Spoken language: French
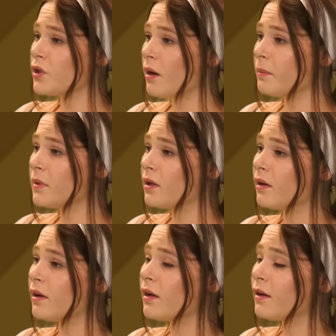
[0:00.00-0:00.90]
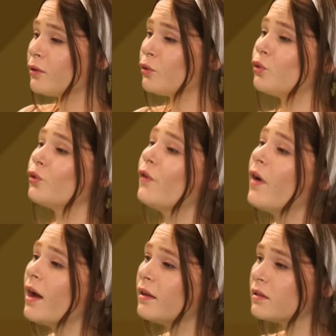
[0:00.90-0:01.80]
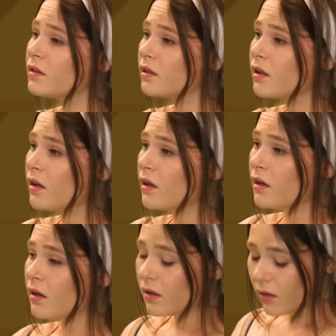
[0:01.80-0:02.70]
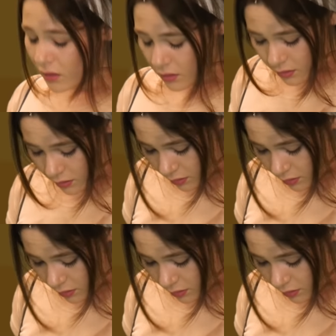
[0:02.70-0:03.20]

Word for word: le soulier mais elle refusa que